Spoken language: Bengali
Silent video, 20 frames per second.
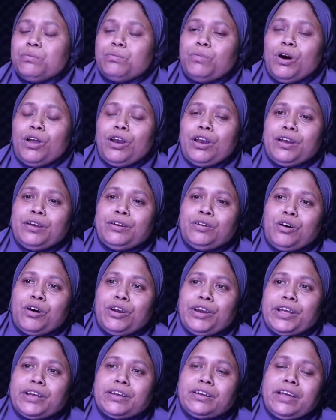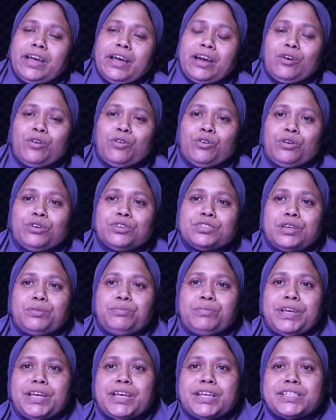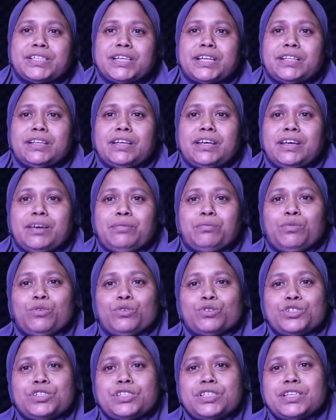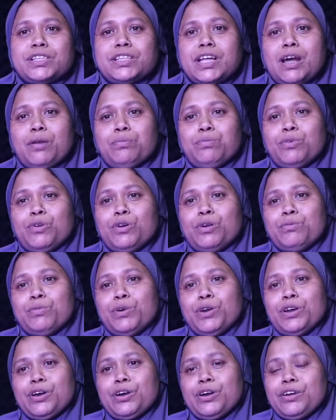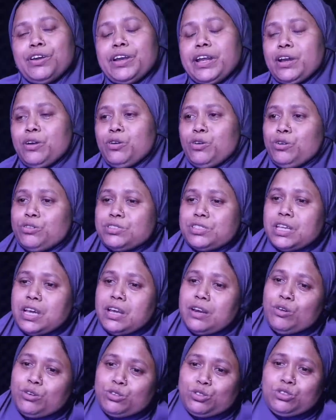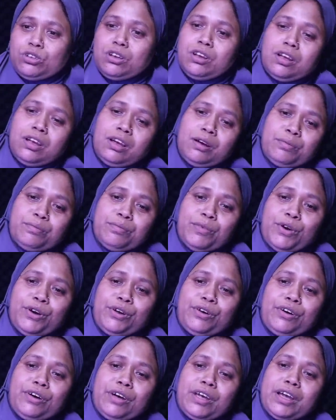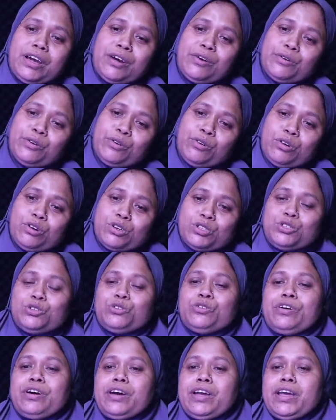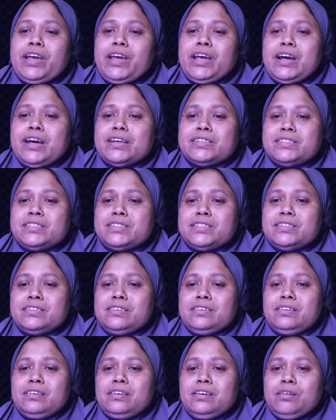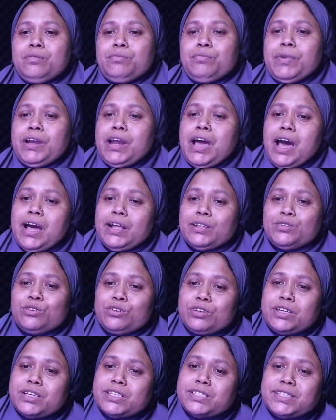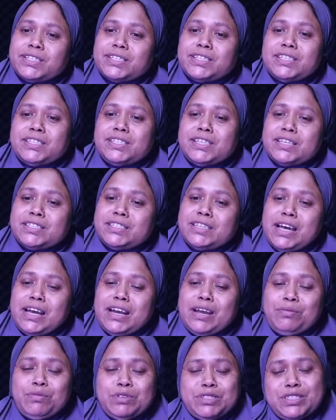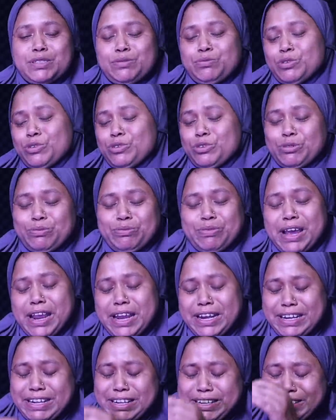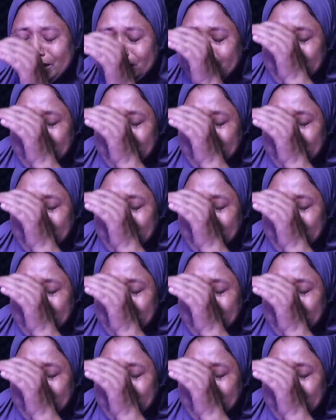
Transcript: বলেন অনেক এখনো যে বিয়ে সাথে বসছি তারপরও মনে করেন এখনো স্যার মনে হয় এখনো আছি মানে আদর কি জিনিসটা স্যার আমি জীবনও পাইনি